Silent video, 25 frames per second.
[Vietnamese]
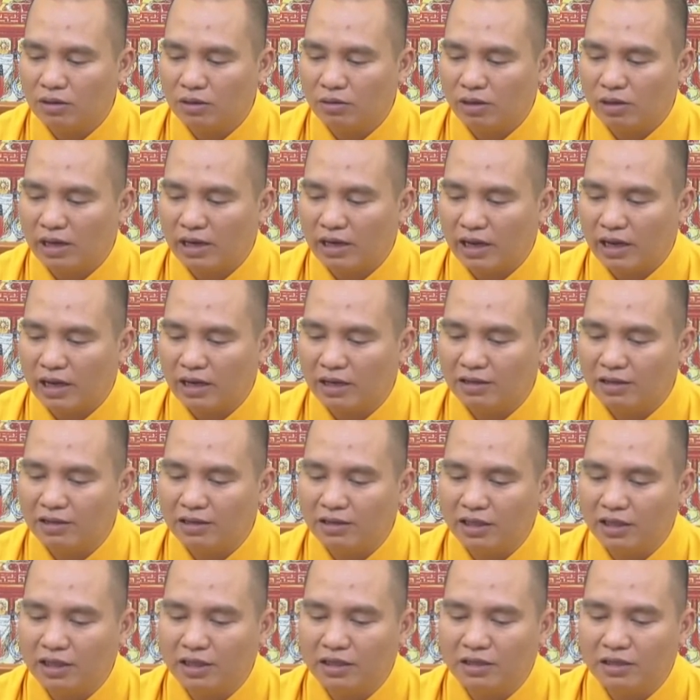toàn ăn
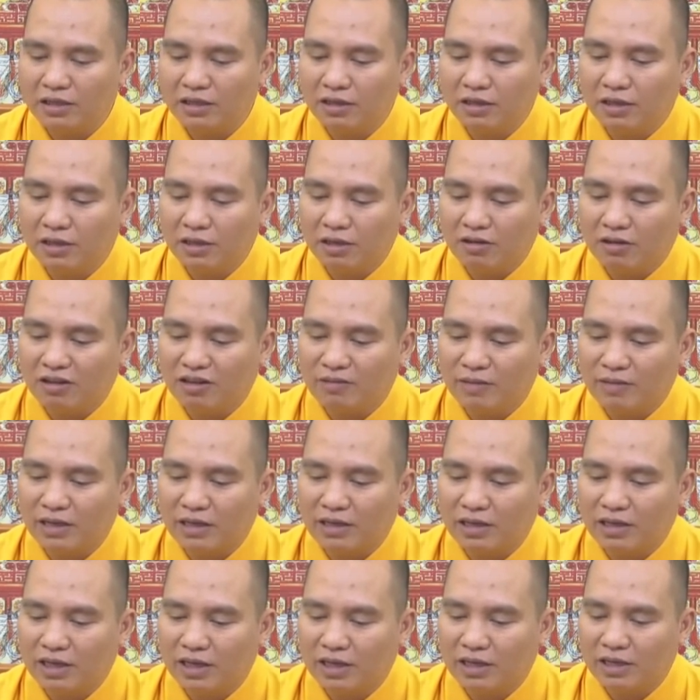linh tinh. Con
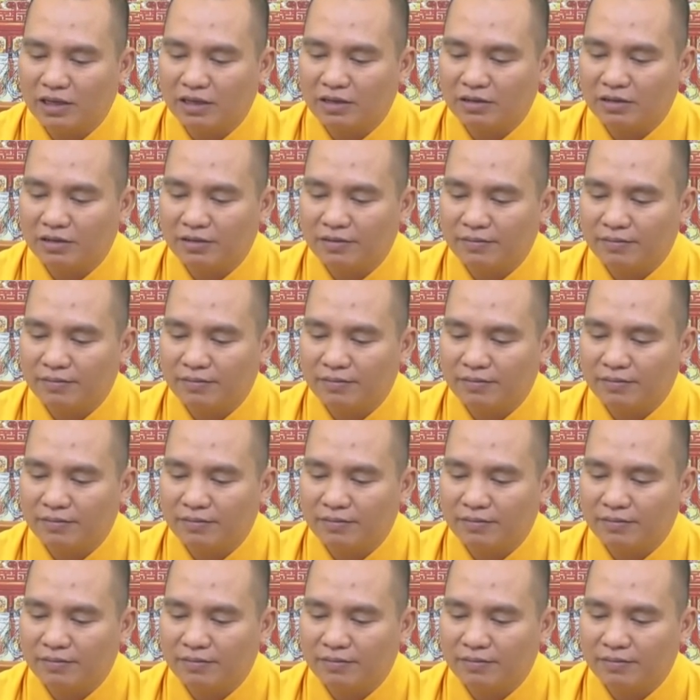bạch thầy